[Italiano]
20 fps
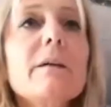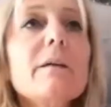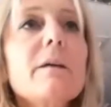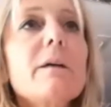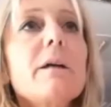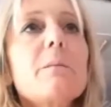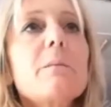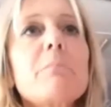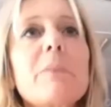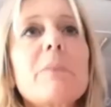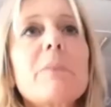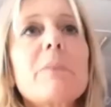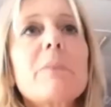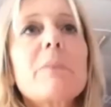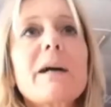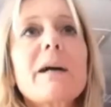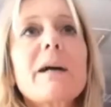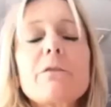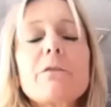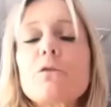ma è
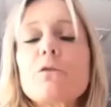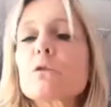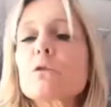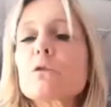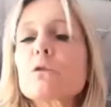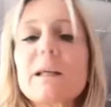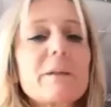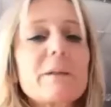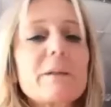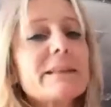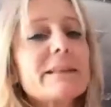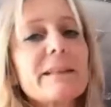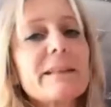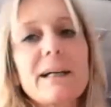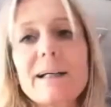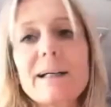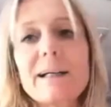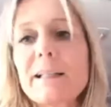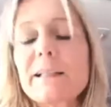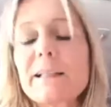
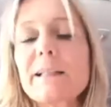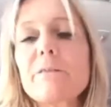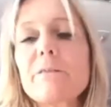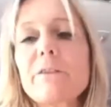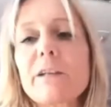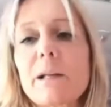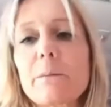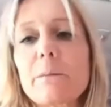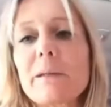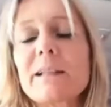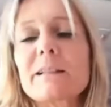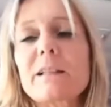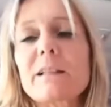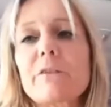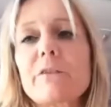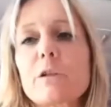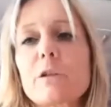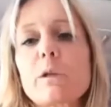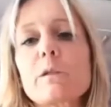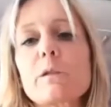fondamentale veramente
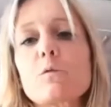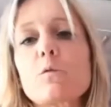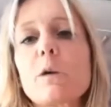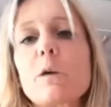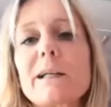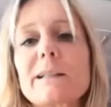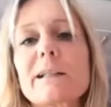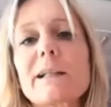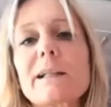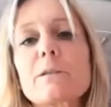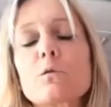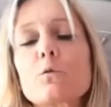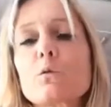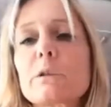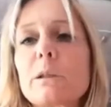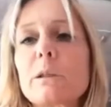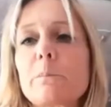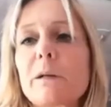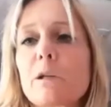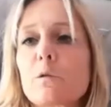avere una squadra
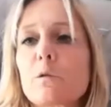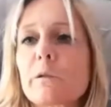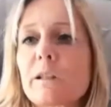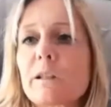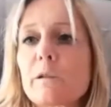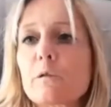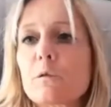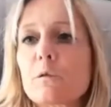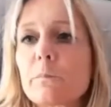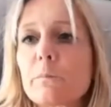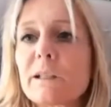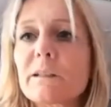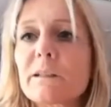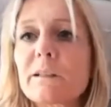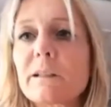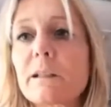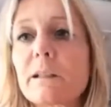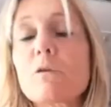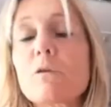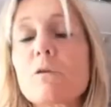tutti per lo stesso
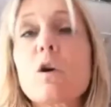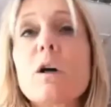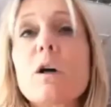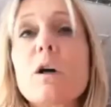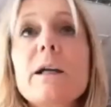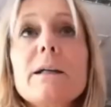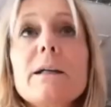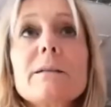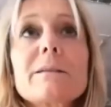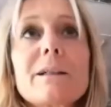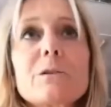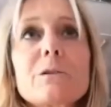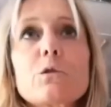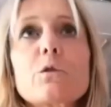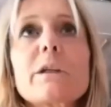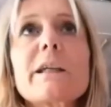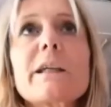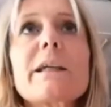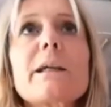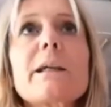obiettivo, tanto
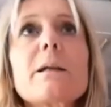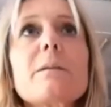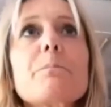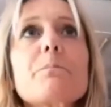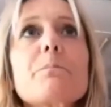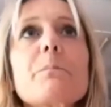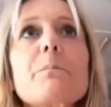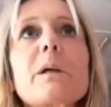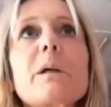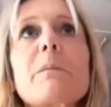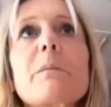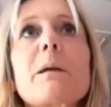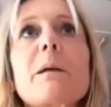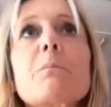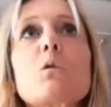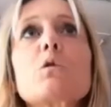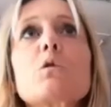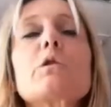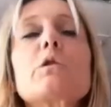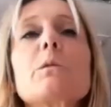che per me è
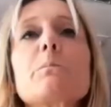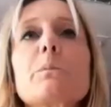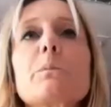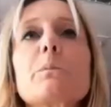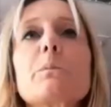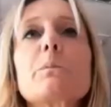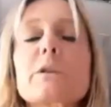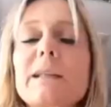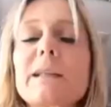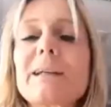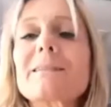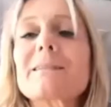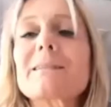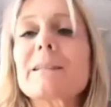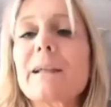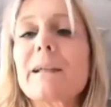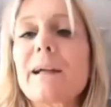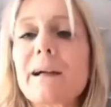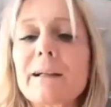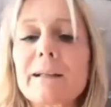molto importante
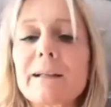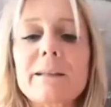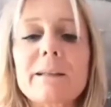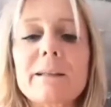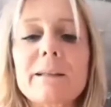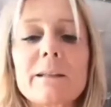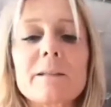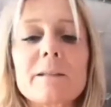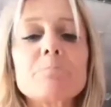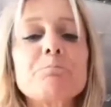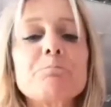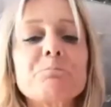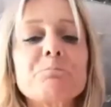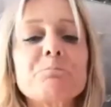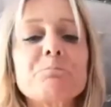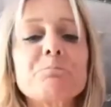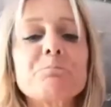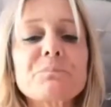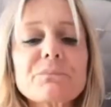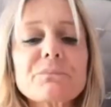anche
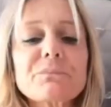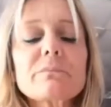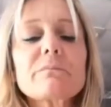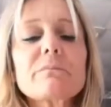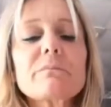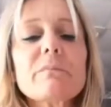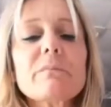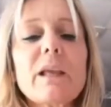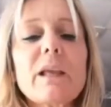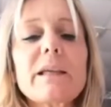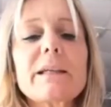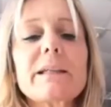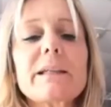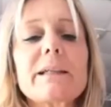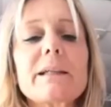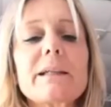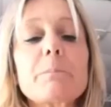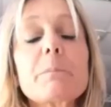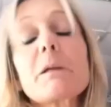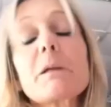
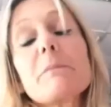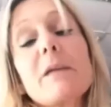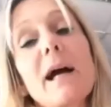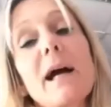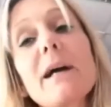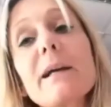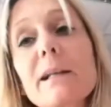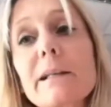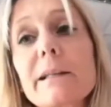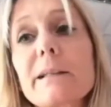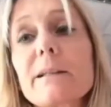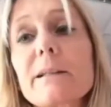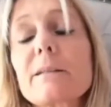eh, premiarli,